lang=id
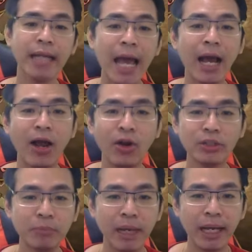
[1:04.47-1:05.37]
Nah, kalau
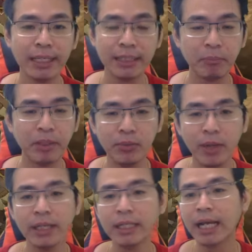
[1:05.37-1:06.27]
sebagai tip
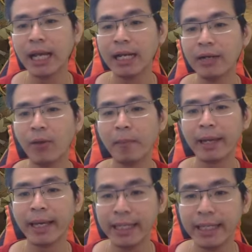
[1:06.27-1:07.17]
kedua nih, kalian kalau
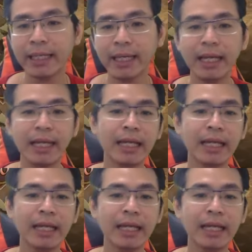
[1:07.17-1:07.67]
pakai king ya,